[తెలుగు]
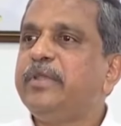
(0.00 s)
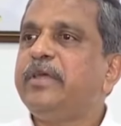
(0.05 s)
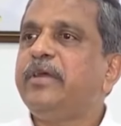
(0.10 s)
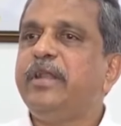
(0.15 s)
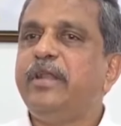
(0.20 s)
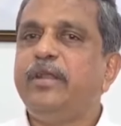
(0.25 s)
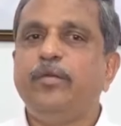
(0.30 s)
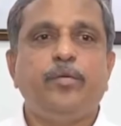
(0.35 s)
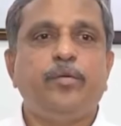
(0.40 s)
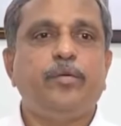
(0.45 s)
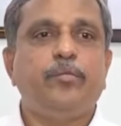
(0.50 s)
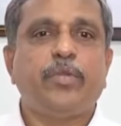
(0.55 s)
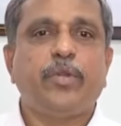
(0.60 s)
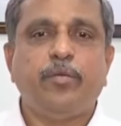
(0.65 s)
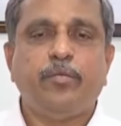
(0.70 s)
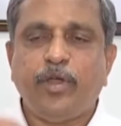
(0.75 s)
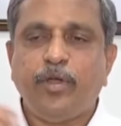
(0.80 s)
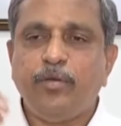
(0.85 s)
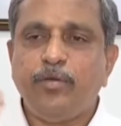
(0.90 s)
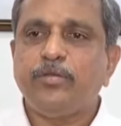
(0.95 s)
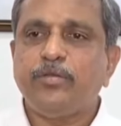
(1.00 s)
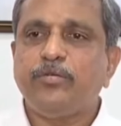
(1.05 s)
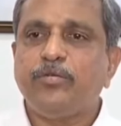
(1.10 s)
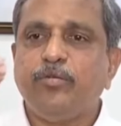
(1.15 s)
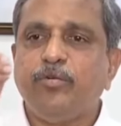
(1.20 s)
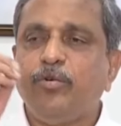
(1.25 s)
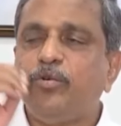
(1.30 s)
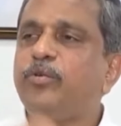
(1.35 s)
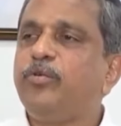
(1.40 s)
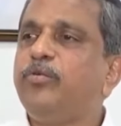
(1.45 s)
దాన్ని ప్రభావితం
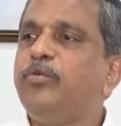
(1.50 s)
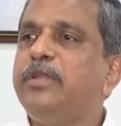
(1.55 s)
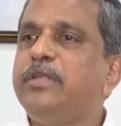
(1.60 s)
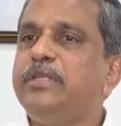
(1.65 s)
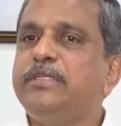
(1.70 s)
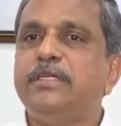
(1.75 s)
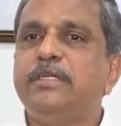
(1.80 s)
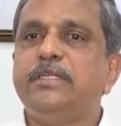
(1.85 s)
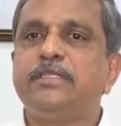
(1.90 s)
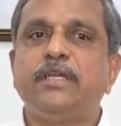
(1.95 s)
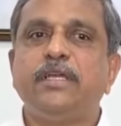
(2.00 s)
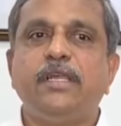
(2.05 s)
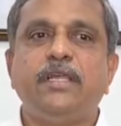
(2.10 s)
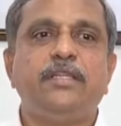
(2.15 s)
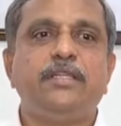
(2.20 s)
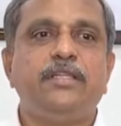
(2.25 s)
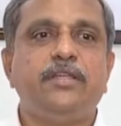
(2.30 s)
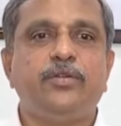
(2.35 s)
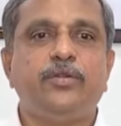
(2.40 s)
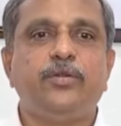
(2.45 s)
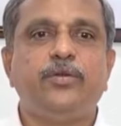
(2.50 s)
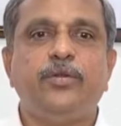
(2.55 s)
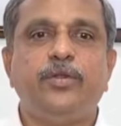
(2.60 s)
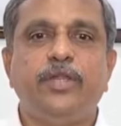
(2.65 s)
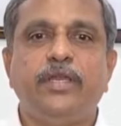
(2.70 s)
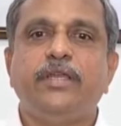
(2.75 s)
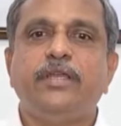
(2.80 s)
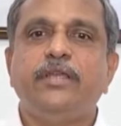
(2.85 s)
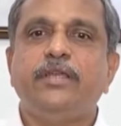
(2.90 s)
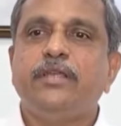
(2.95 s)
ఓట్లు కొన్ని చీల్చగలిగిన దీంట్లో
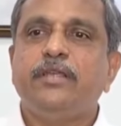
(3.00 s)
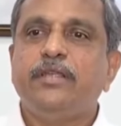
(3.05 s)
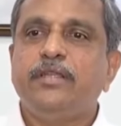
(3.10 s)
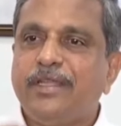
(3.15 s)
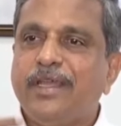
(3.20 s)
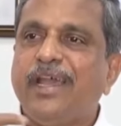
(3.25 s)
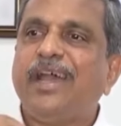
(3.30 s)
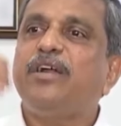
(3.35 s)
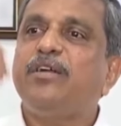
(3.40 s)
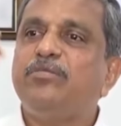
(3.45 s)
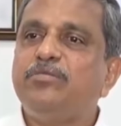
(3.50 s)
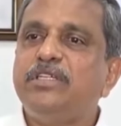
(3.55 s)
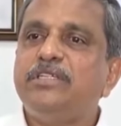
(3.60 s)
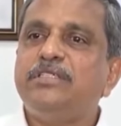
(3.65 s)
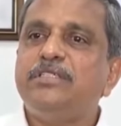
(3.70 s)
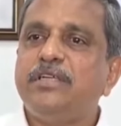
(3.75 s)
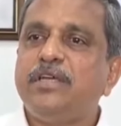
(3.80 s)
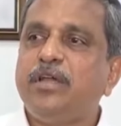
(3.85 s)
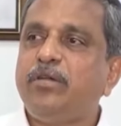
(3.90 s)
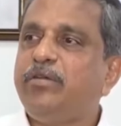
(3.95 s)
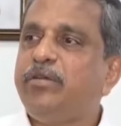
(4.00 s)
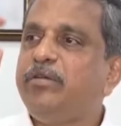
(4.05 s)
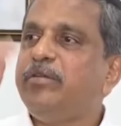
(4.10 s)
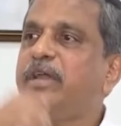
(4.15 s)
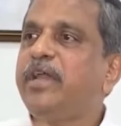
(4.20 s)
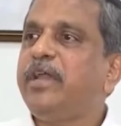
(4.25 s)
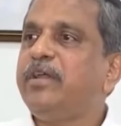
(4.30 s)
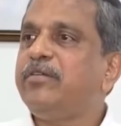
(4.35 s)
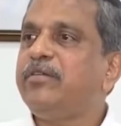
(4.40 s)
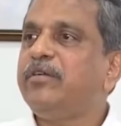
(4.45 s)
ఉండి త్యాగం చేసిన ఆమె
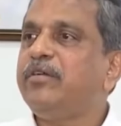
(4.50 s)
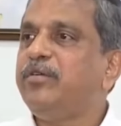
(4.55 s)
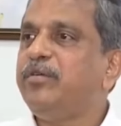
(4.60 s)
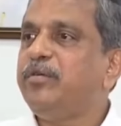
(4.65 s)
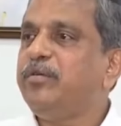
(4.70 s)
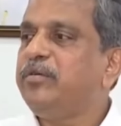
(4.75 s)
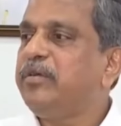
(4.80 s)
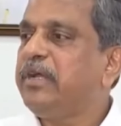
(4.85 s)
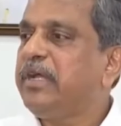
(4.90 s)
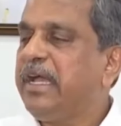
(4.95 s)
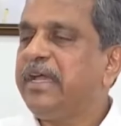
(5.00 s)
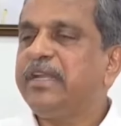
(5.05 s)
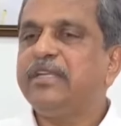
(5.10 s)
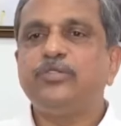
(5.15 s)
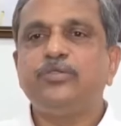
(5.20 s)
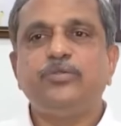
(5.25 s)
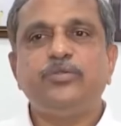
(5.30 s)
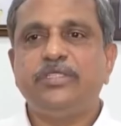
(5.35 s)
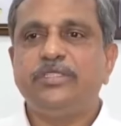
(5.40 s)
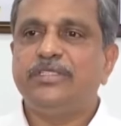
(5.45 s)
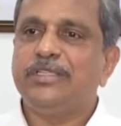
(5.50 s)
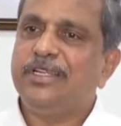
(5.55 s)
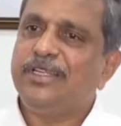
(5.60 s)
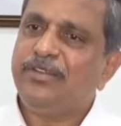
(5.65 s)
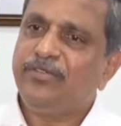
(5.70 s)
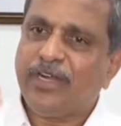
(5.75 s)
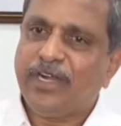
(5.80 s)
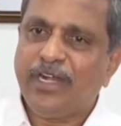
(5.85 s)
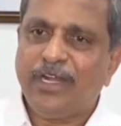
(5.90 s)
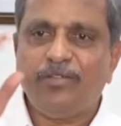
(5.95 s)
నాయకురాలు కాంగ్రెస్
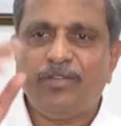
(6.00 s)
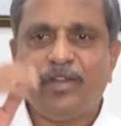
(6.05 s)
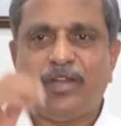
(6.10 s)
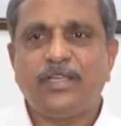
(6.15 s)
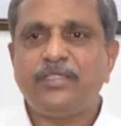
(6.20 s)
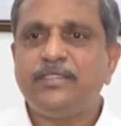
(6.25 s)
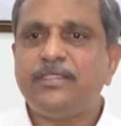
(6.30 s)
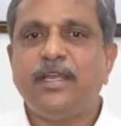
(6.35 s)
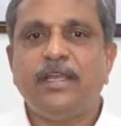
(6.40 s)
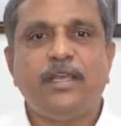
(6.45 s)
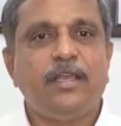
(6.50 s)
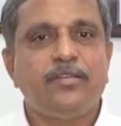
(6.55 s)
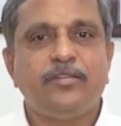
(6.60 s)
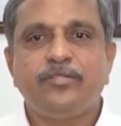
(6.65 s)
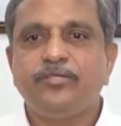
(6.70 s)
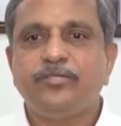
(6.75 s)
గుర్తించలేదు వాళ్ళు ఏమైనా రాశారా